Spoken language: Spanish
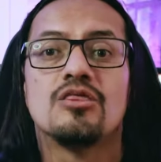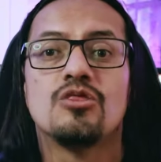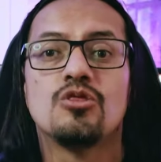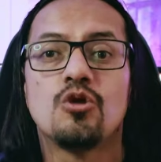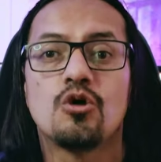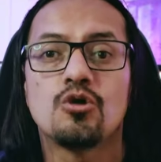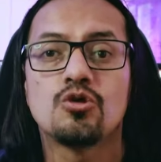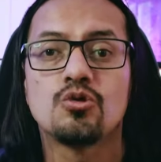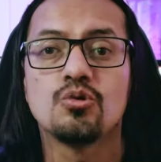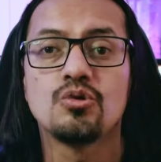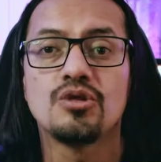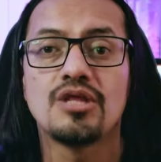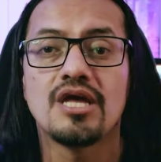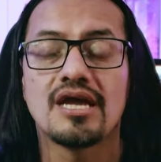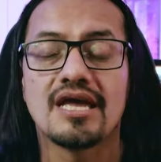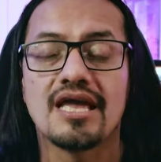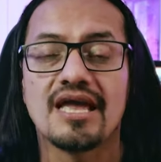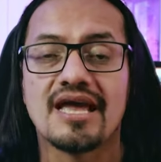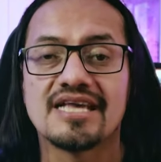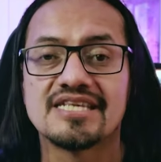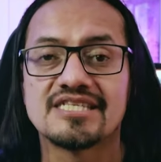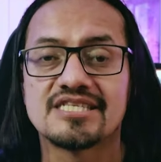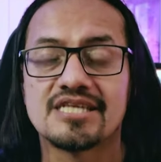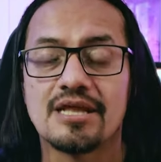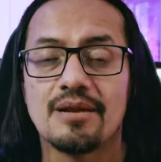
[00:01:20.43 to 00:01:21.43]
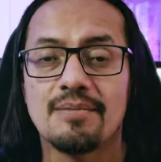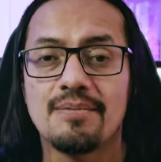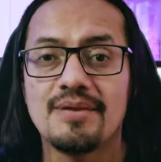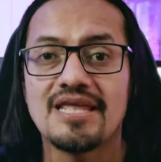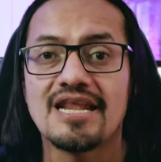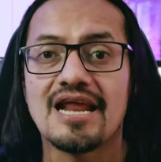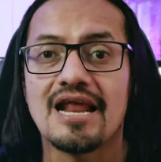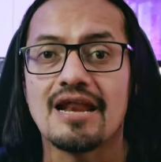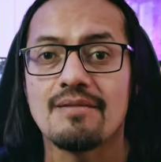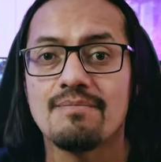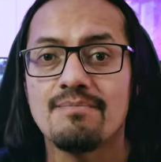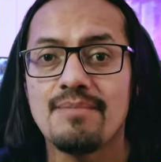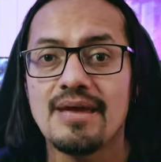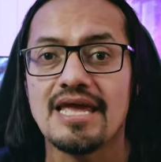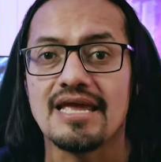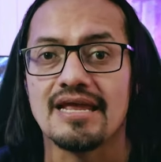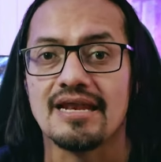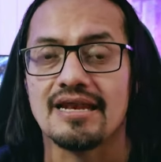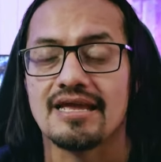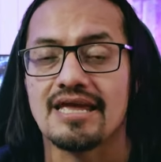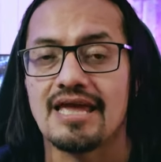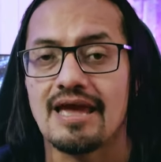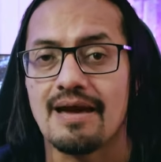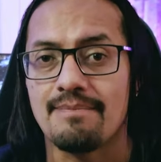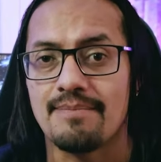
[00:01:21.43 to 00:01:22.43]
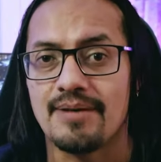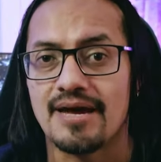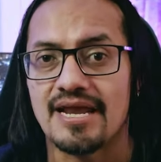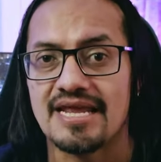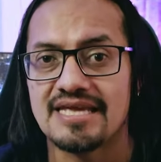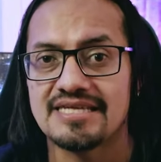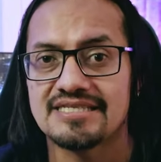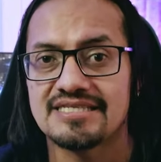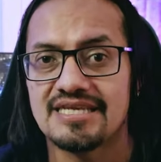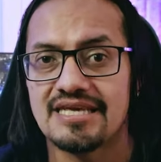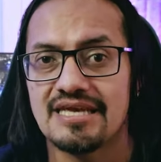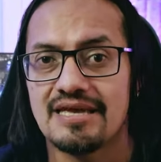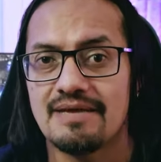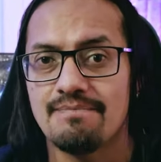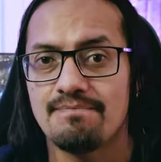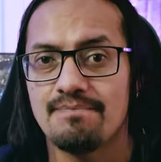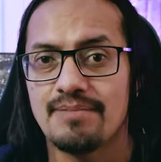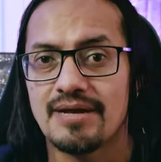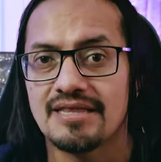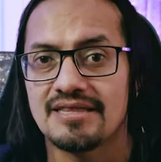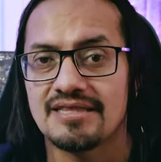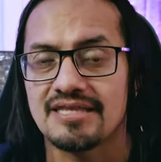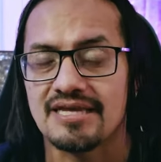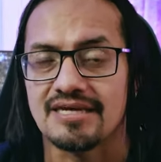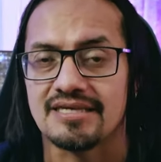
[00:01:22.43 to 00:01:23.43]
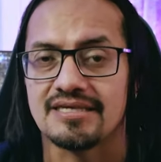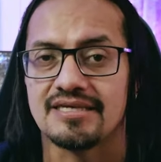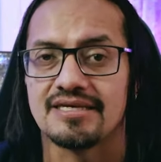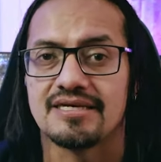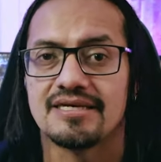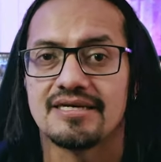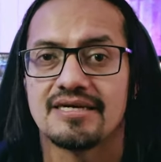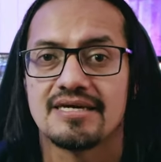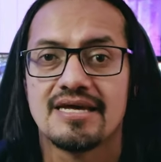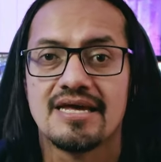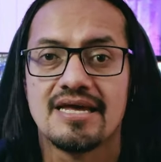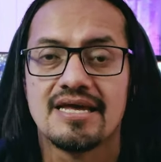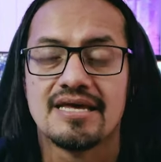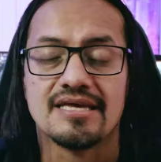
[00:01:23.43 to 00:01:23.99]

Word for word: no duden en escribir al mail que aparece en pantalla.